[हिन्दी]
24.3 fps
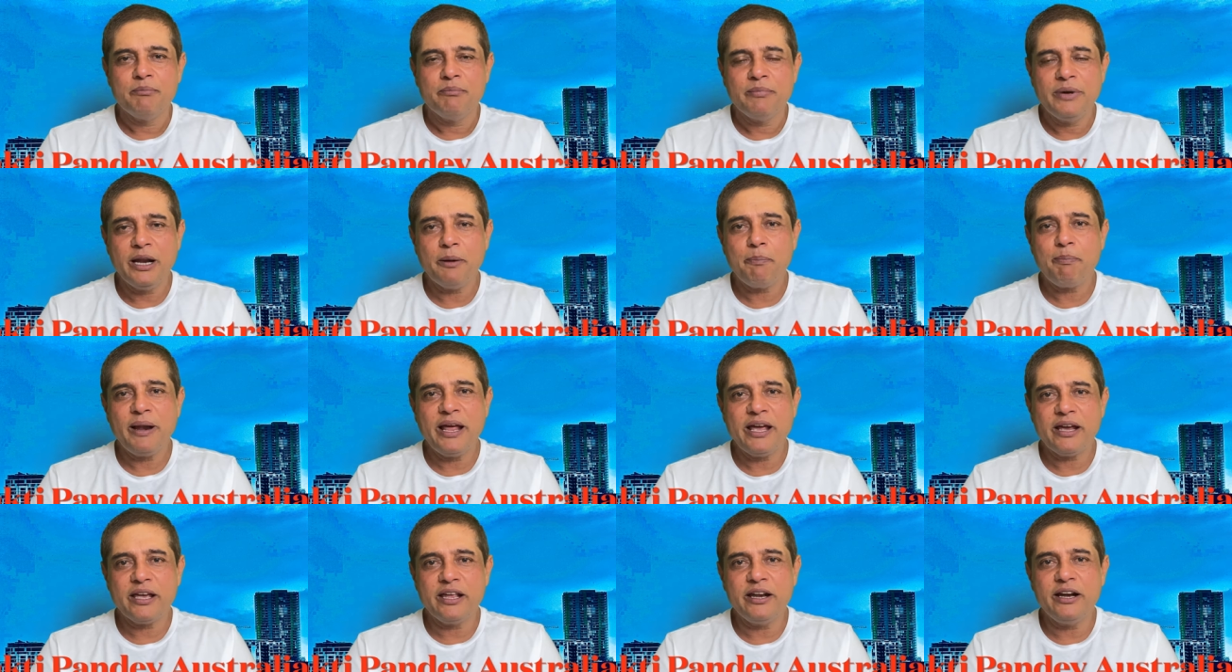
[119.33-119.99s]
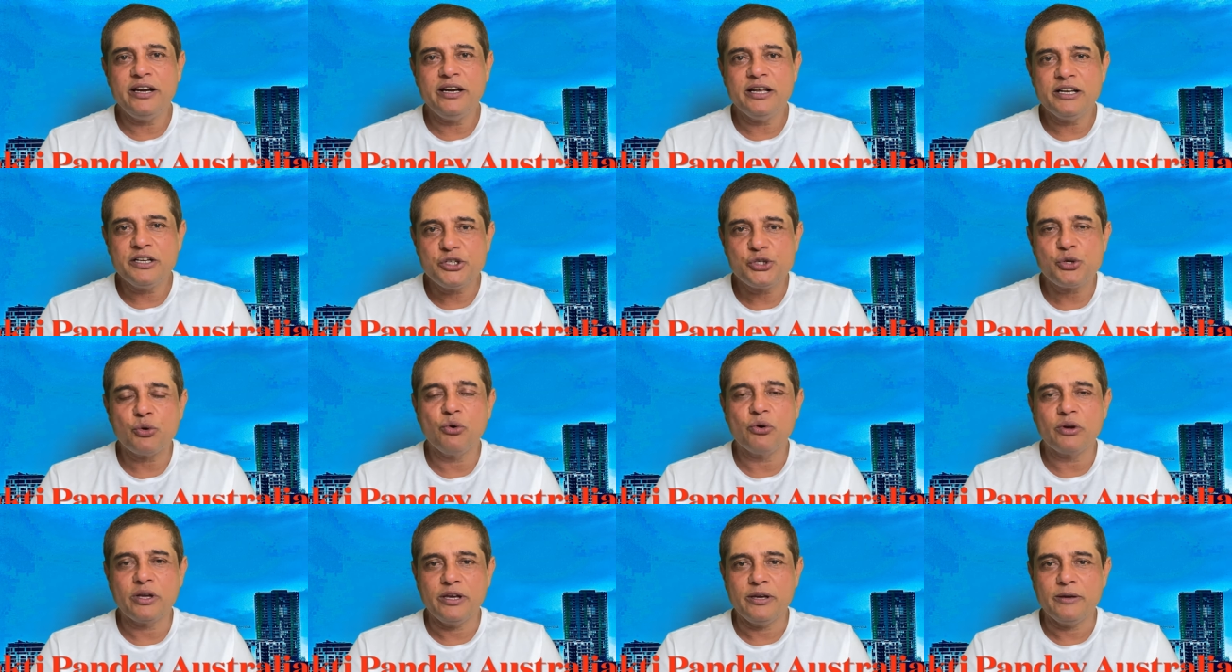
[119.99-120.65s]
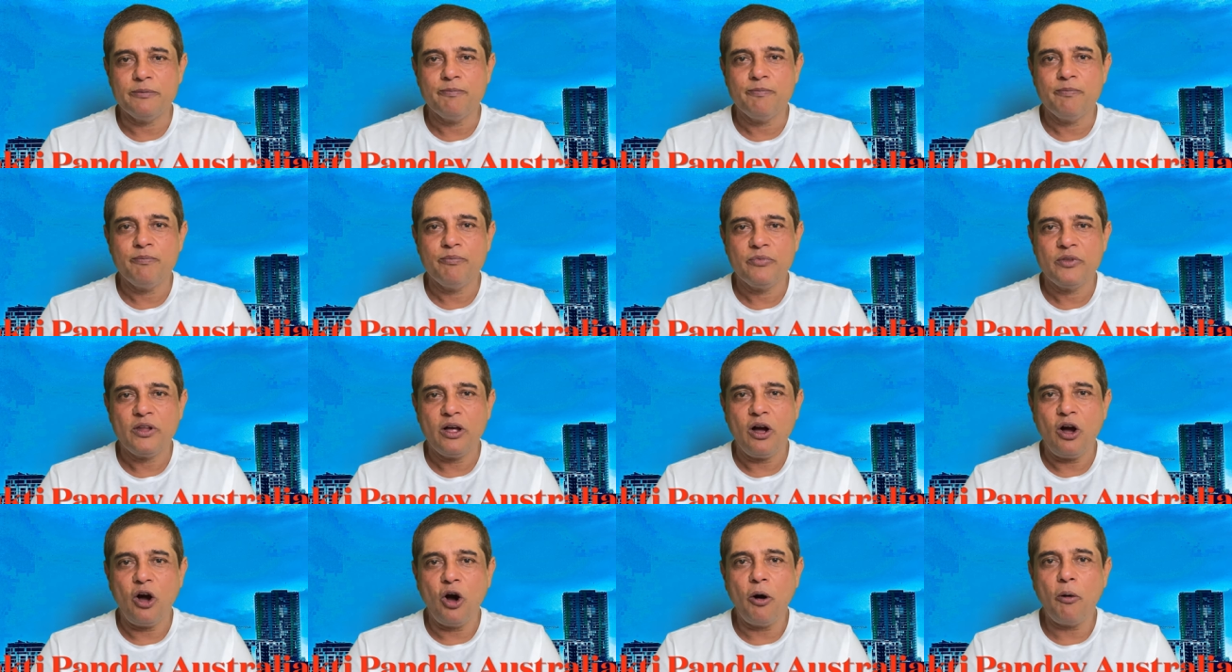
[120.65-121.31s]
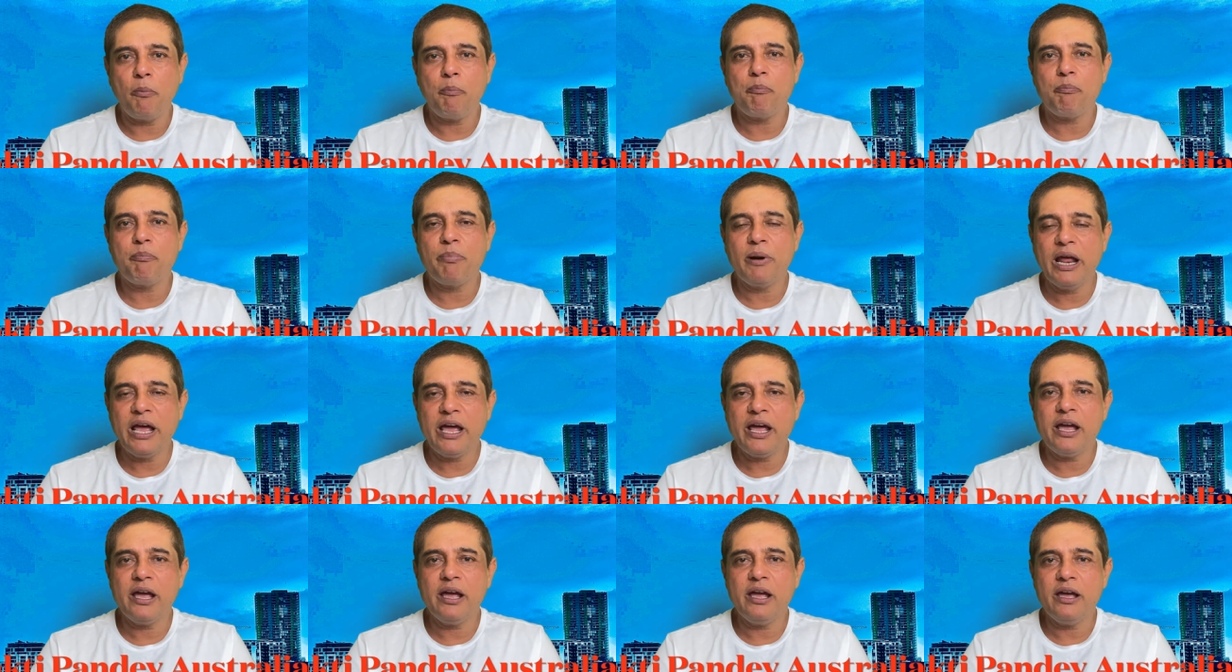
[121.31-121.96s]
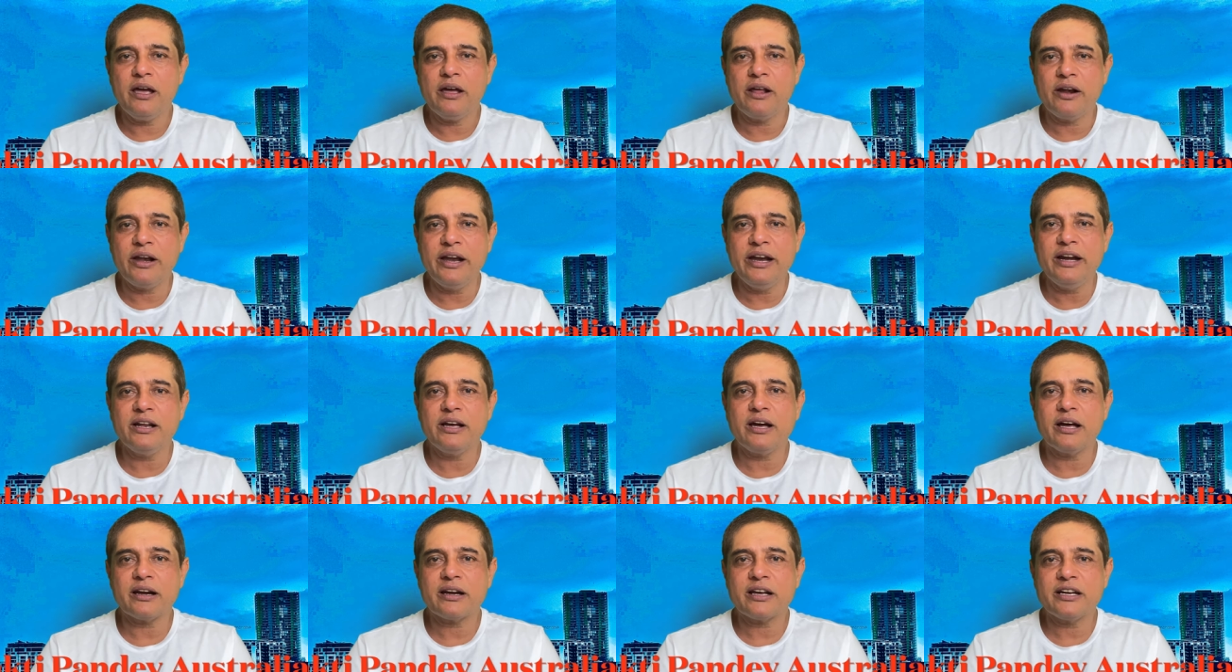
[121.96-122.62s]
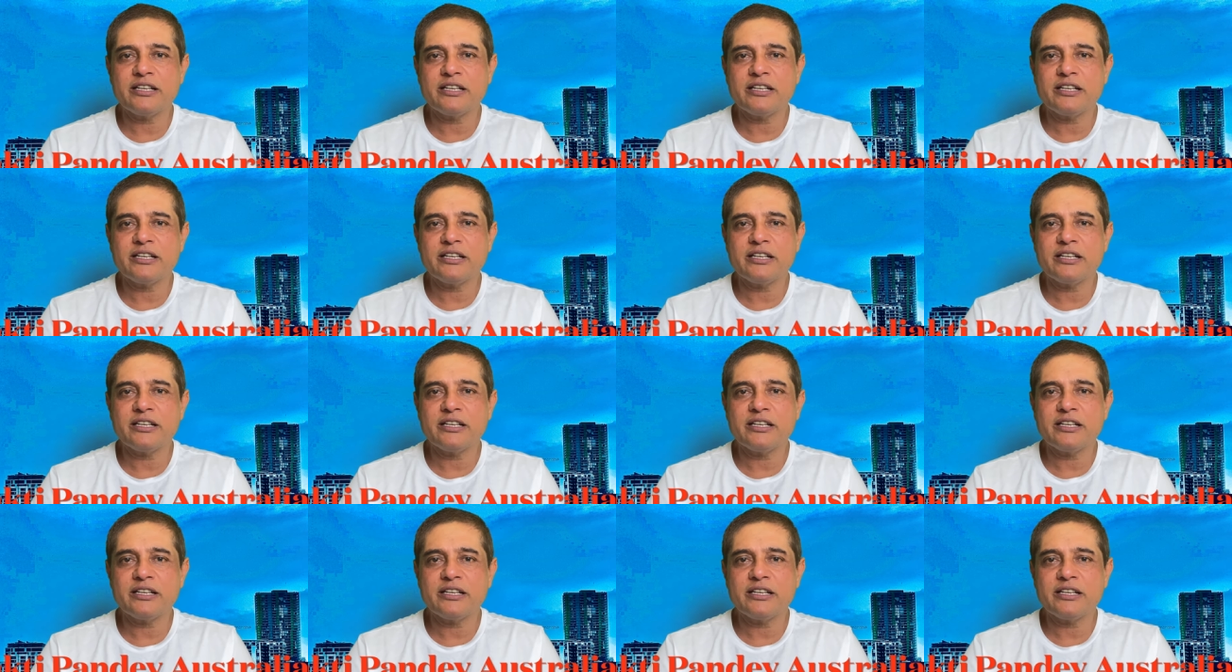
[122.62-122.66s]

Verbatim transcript: मैंने प्ले की रीडिंग शुरू की और प्ले रीड करके